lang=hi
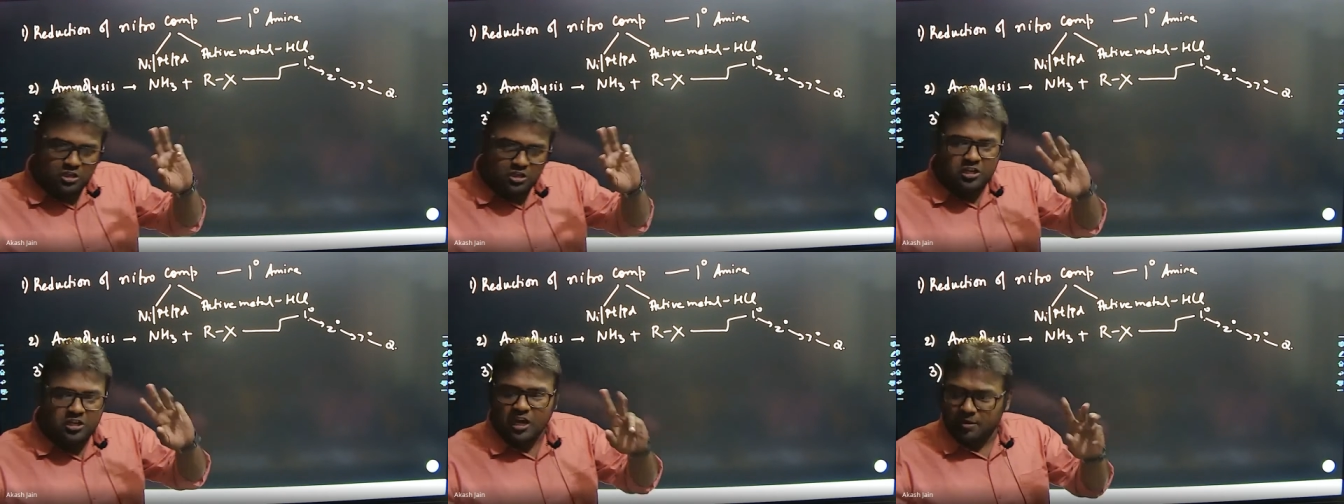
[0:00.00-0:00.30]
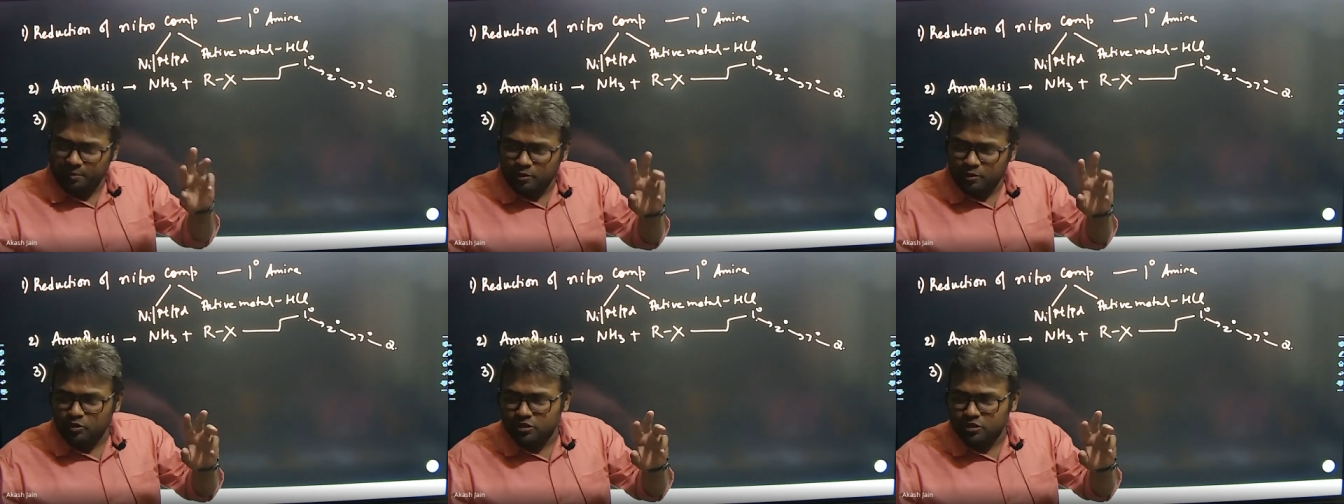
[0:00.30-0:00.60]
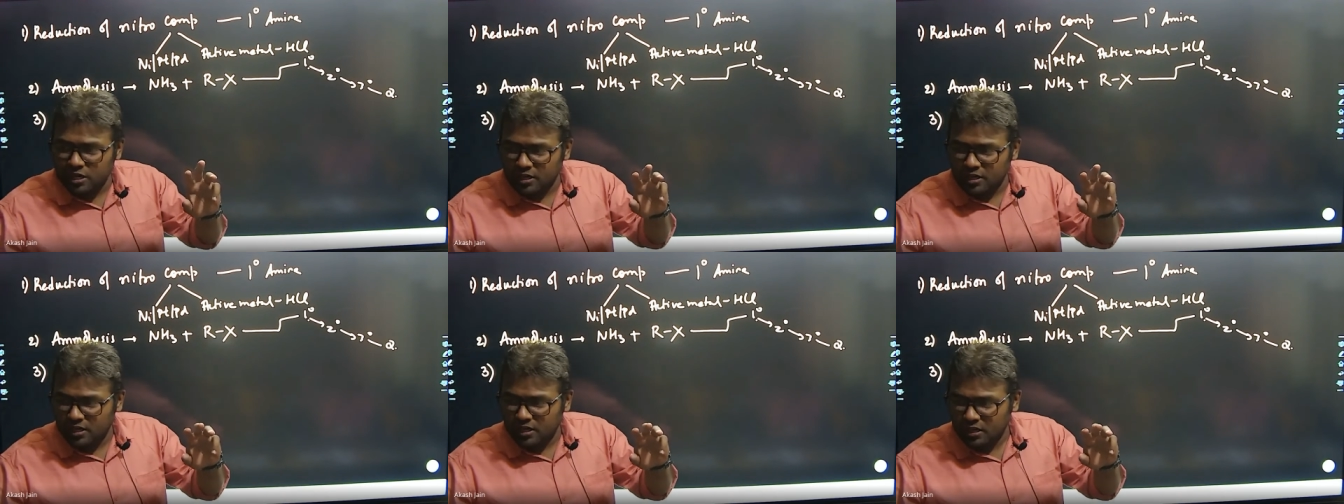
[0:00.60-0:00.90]
कार्बन हो
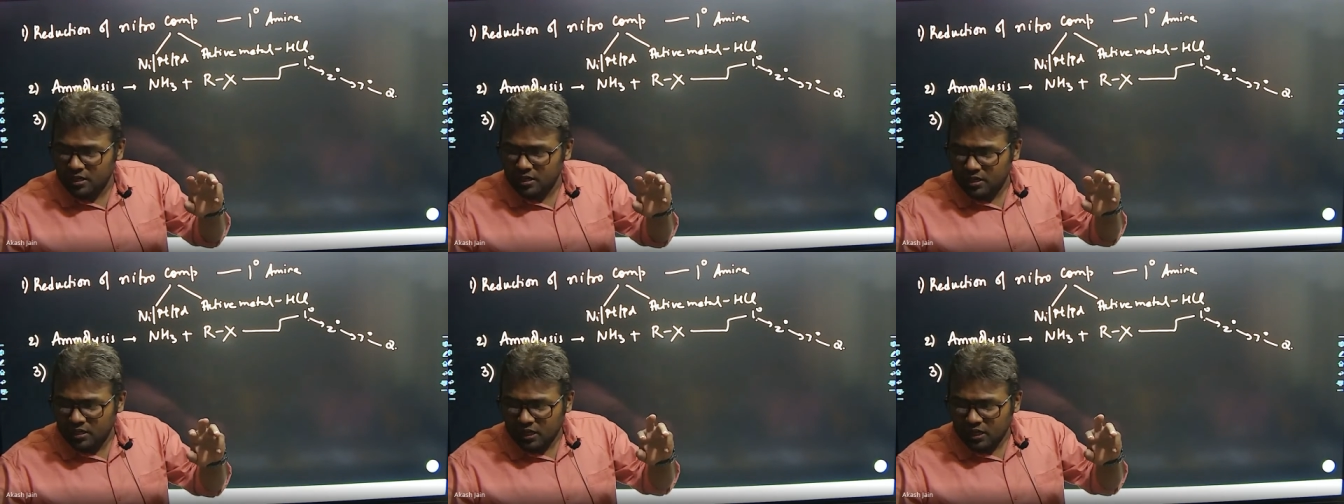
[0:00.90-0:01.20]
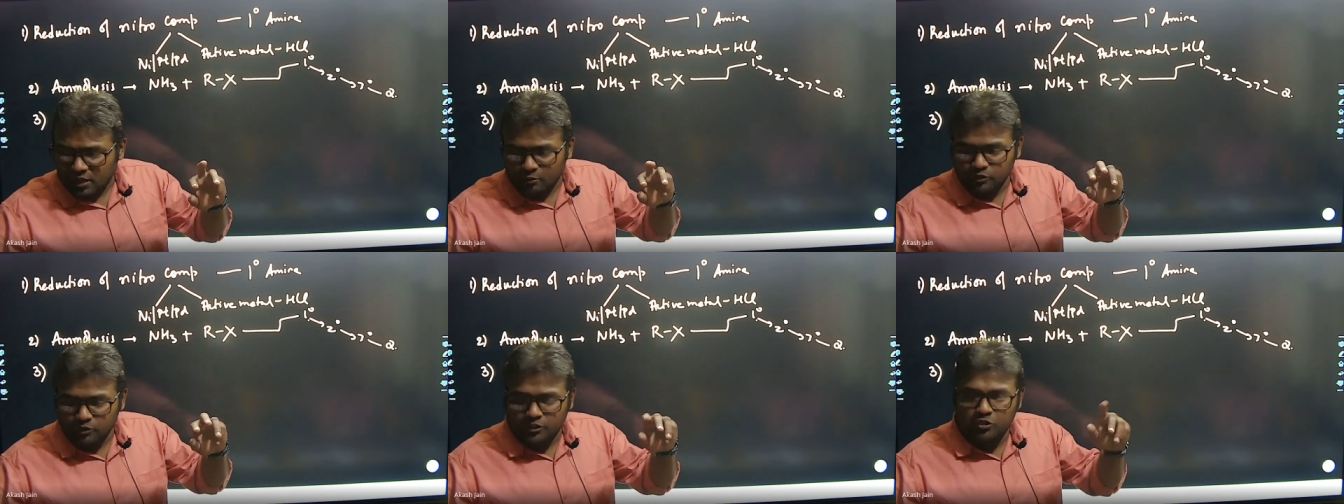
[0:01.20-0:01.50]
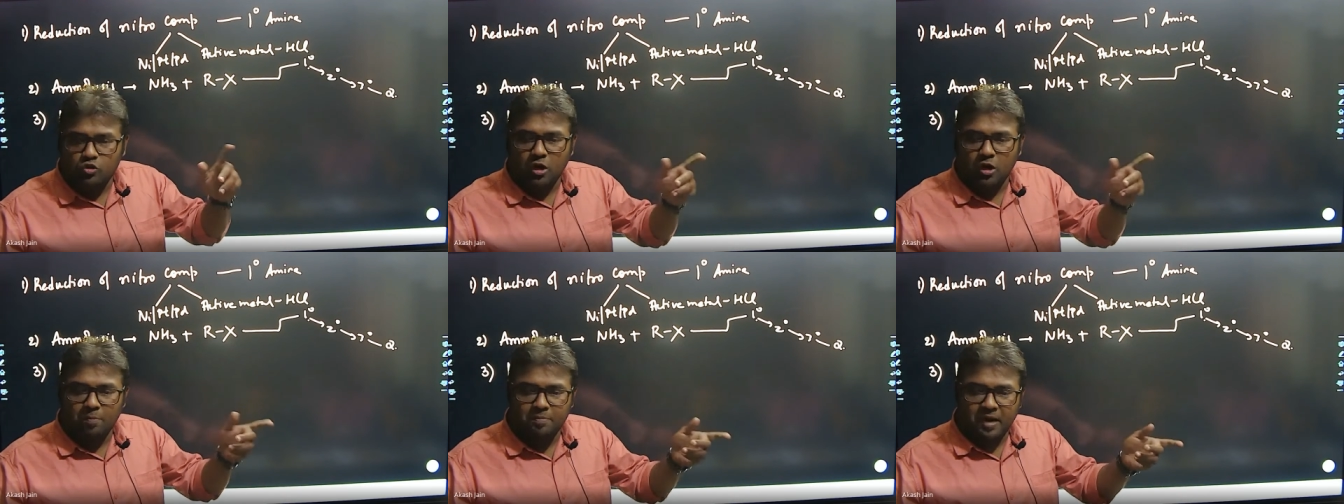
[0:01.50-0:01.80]
जाएंगे और उसी को
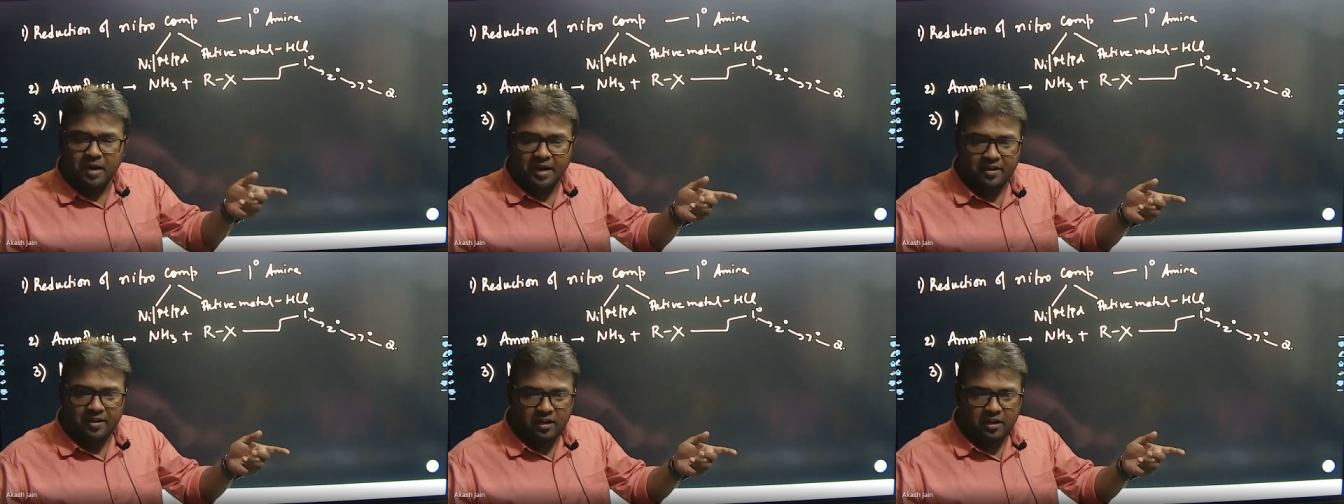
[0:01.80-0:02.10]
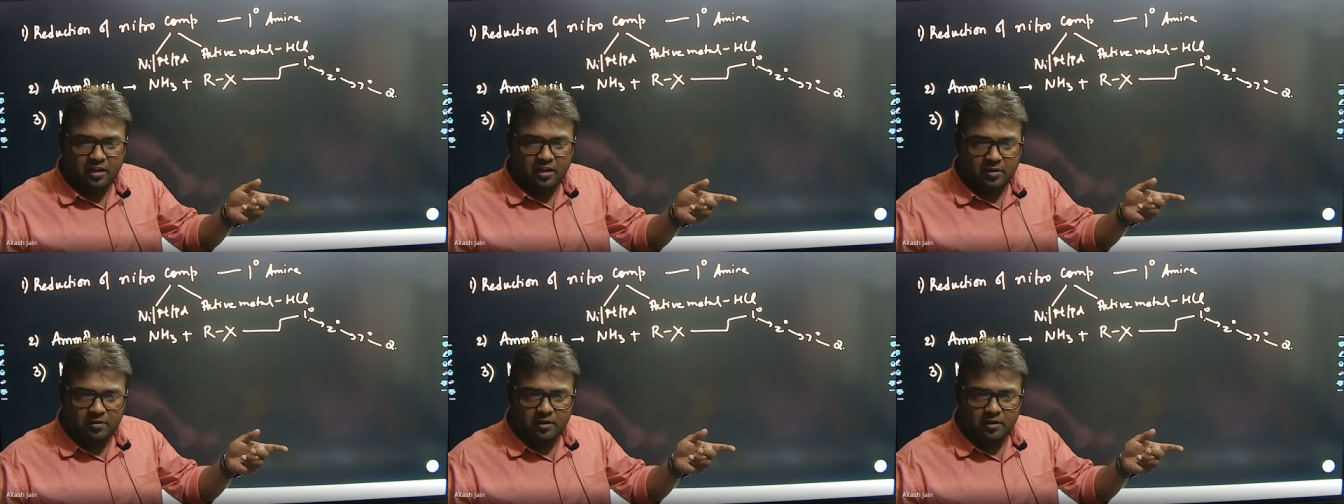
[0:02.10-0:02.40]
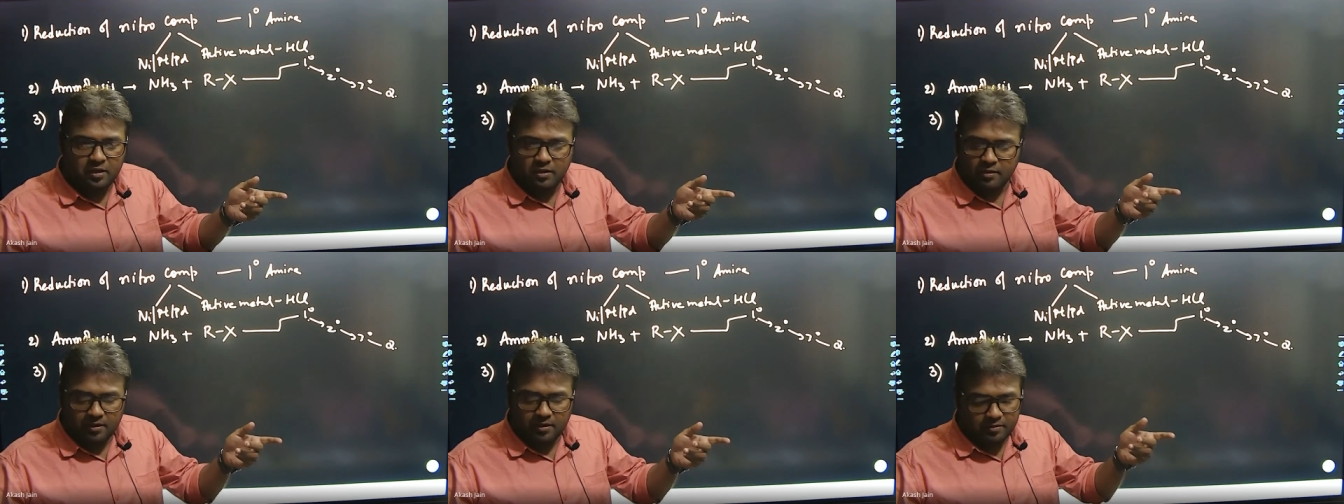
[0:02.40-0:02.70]
आप
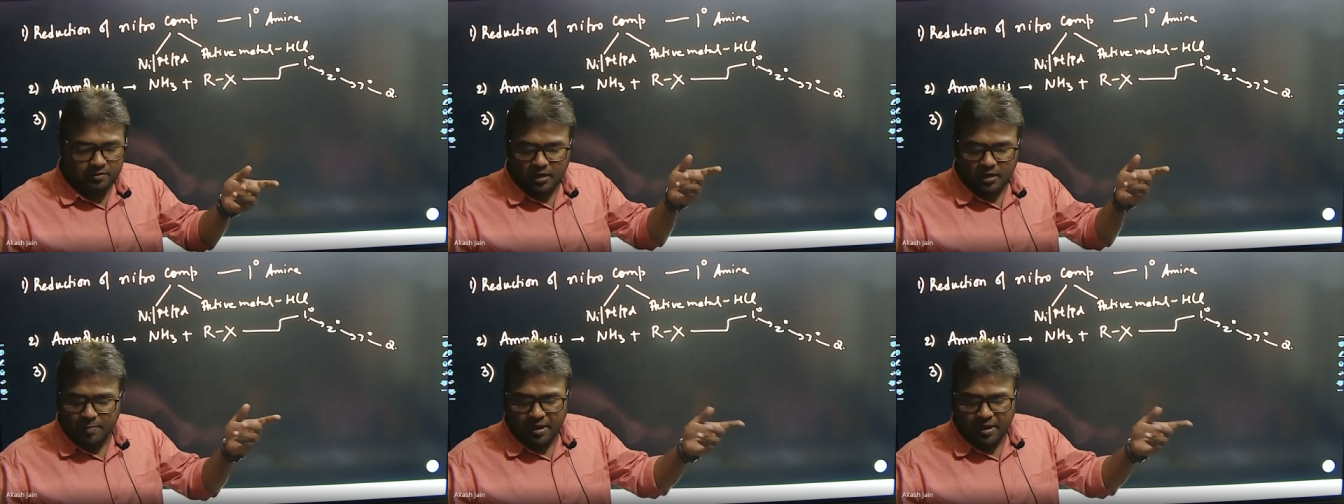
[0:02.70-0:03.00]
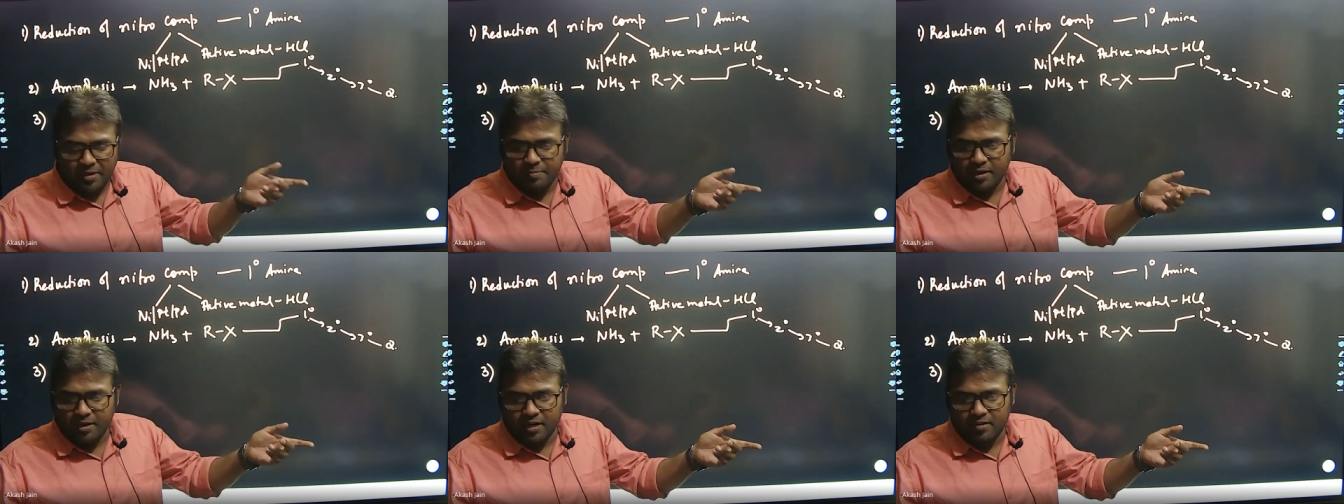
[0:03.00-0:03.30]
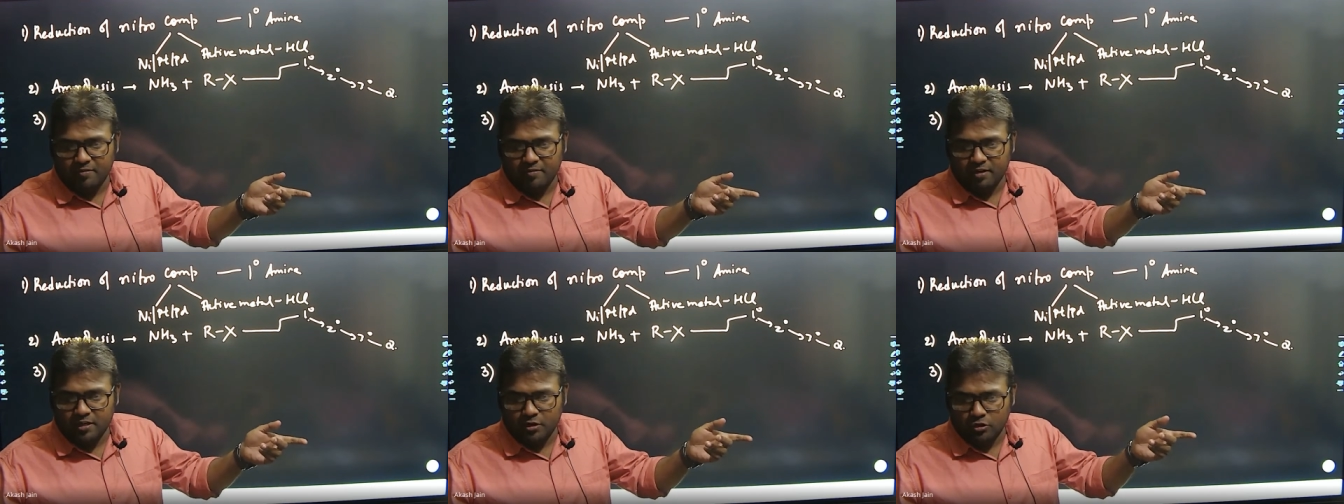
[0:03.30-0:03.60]
नाइट्राइड अमाइन में
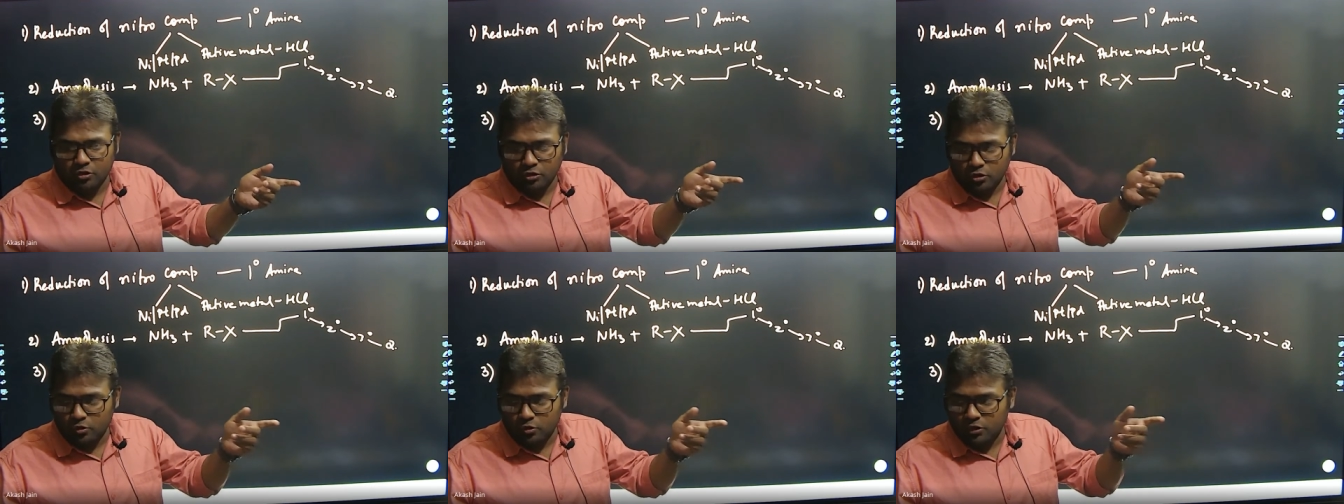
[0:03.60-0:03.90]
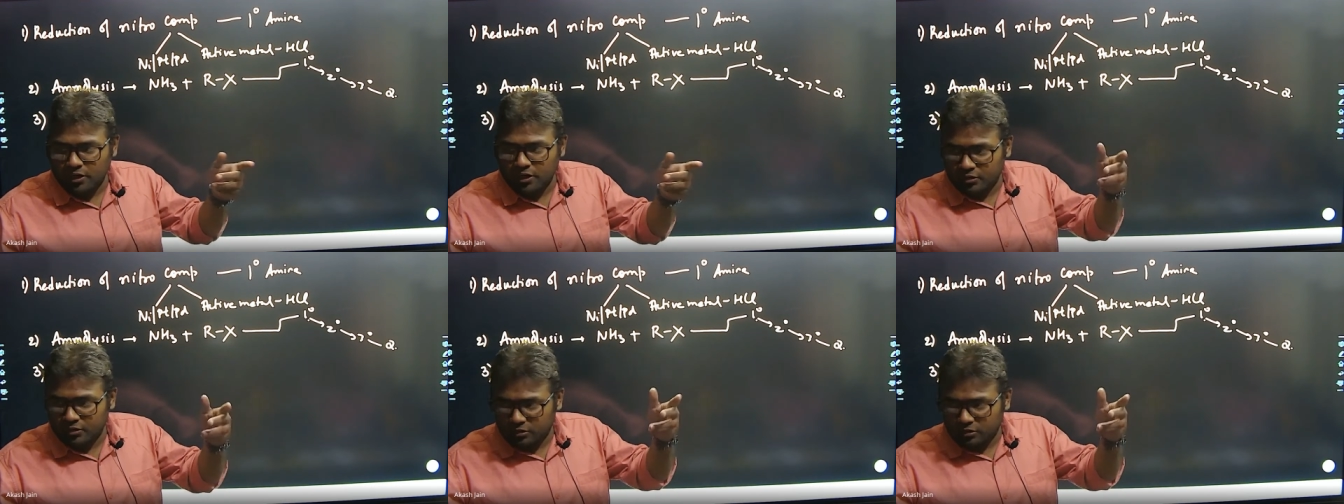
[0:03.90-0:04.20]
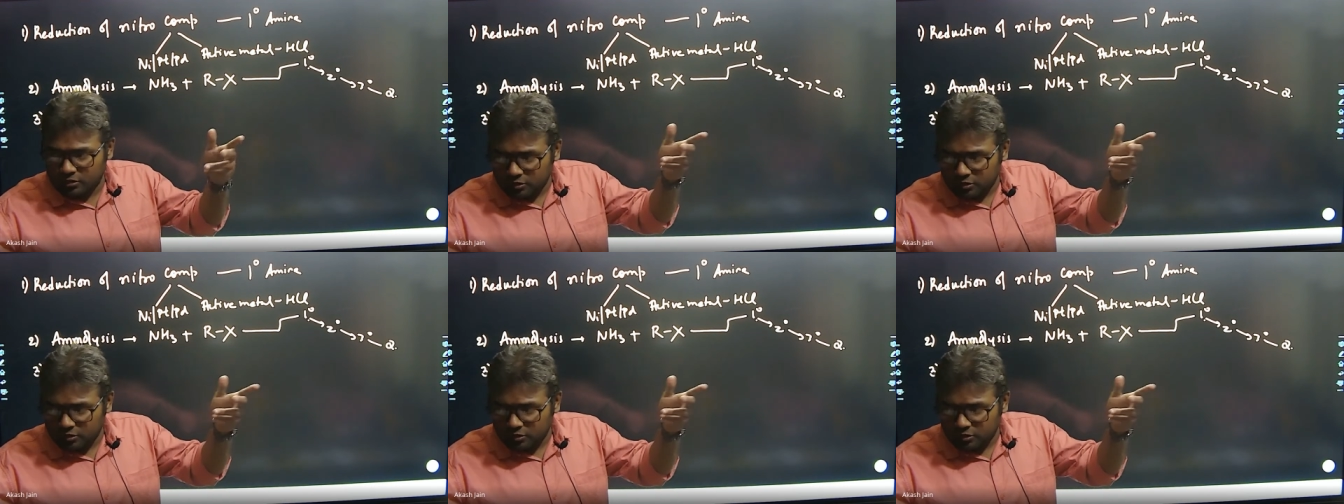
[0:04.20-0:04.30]
कन्वर्ट करो तो यू गेट